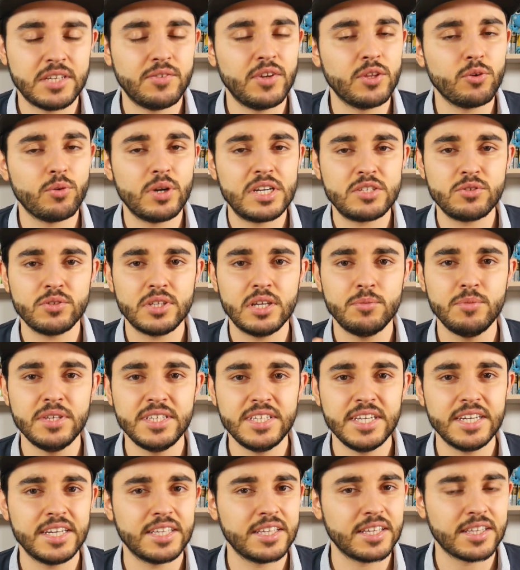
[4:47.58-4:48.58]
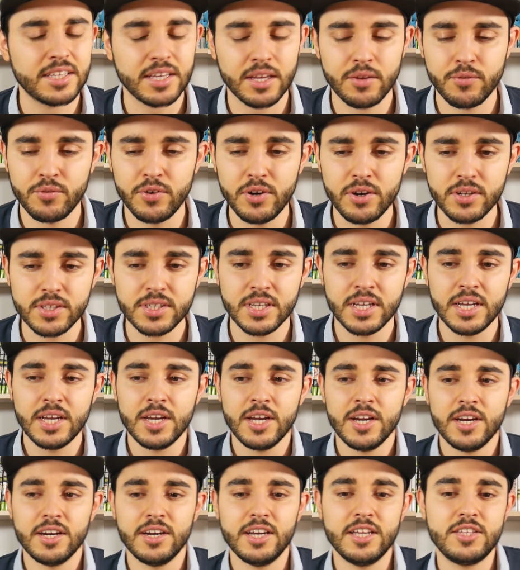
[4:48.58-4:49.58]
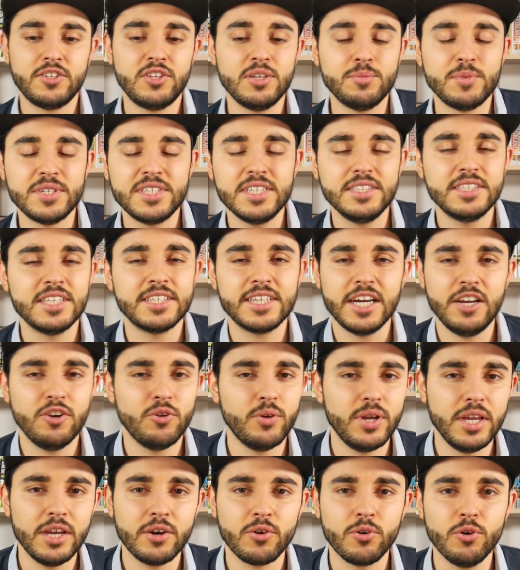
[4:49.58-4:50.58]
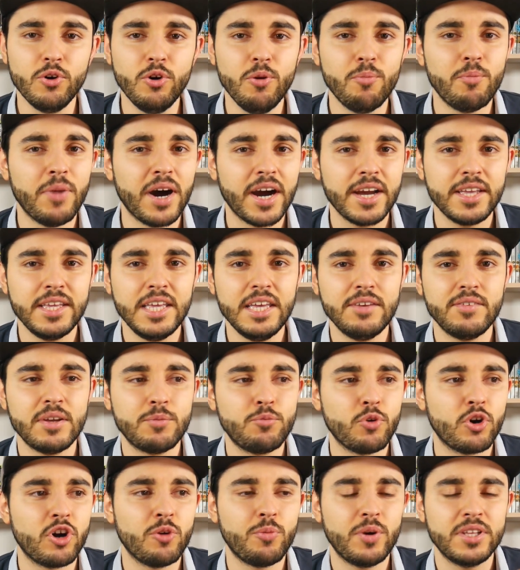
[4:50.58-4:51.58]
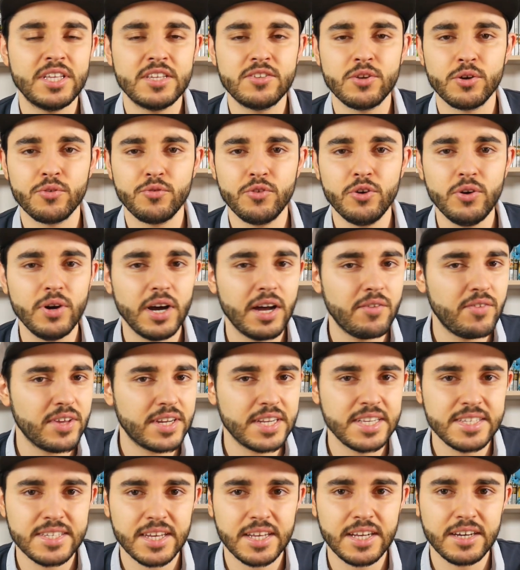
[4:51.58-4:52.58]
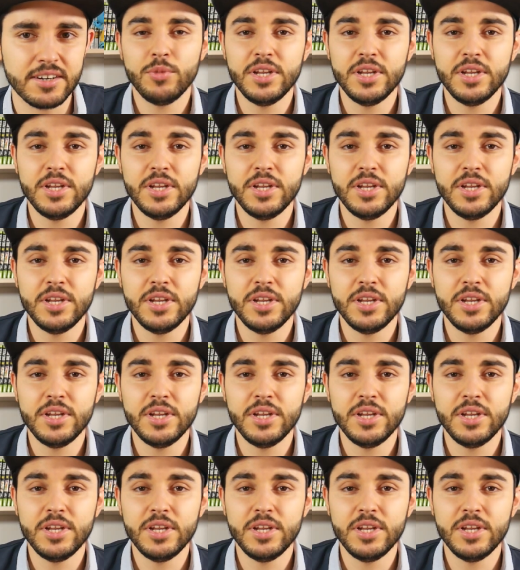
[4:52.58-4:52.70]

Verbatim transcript: avaient une relation d'amitié qui était très forte. Et tu imagines déjà le héros marié avec pourquoi pas des enfants avec Lisana.